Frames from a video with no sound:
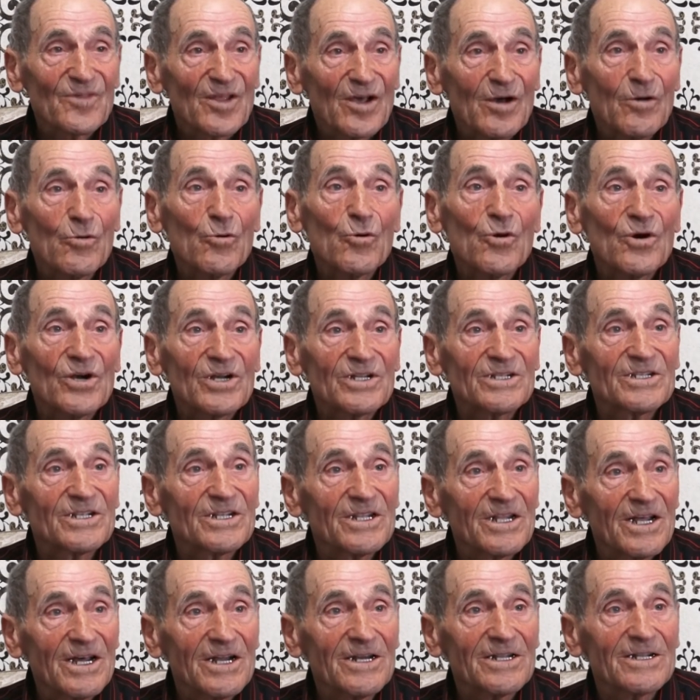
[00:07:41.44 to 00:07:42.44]
Ya o vakit
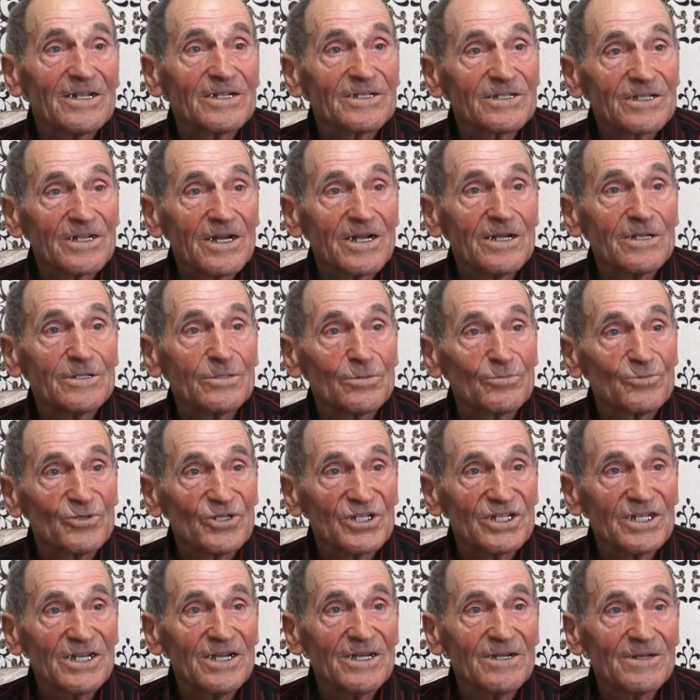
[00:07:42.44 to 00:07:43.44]
giderdi sırazım
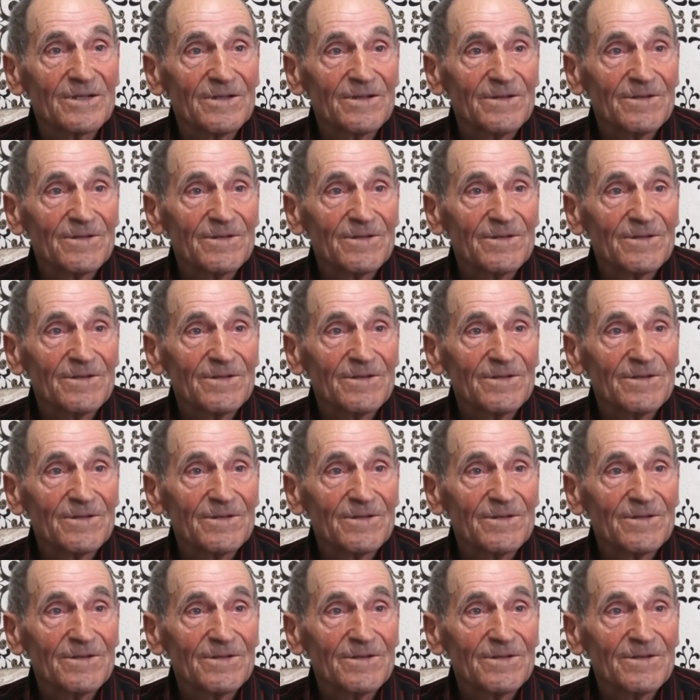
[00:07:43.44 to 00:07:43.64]
işe.